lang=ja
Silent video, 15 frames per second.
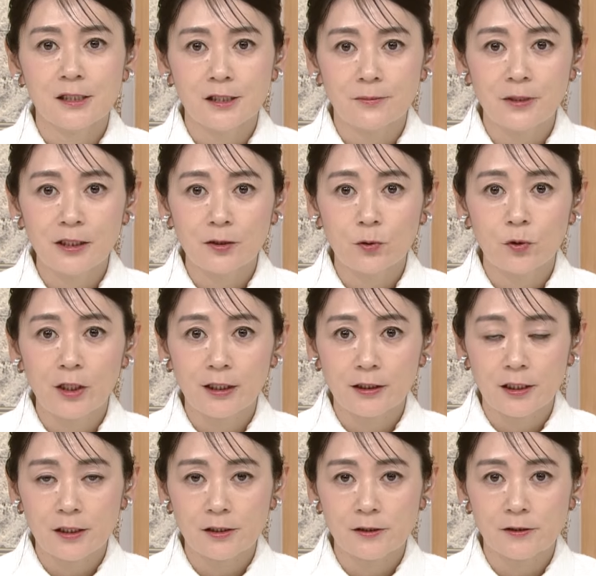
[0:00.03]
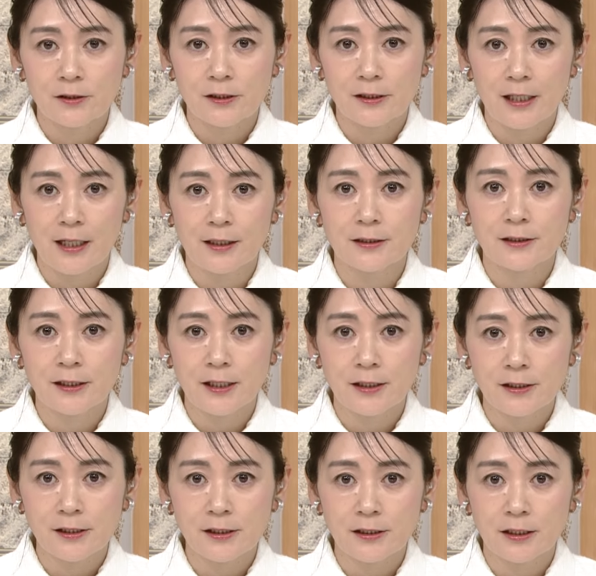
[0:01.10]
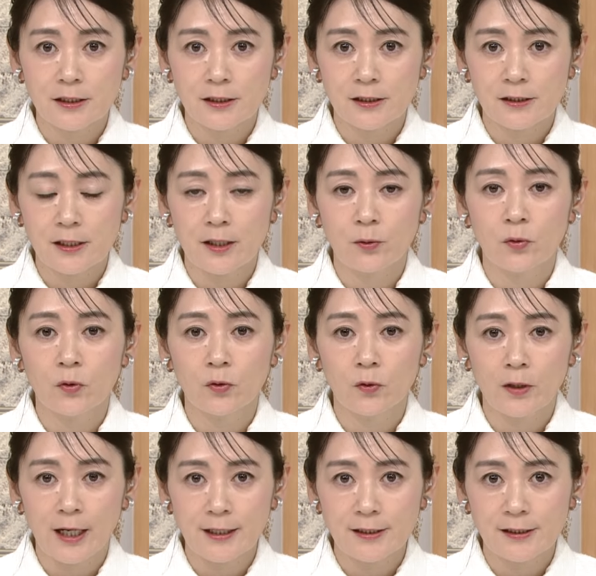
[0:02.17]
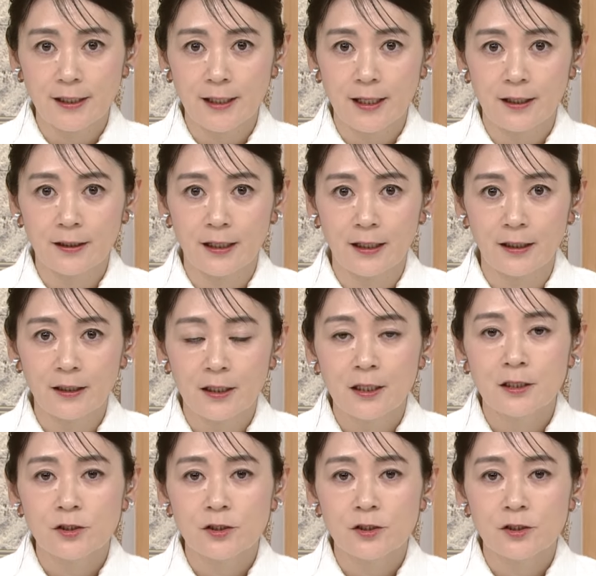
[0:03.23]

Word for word: 自民党が提出した政治資金規正法の改正案が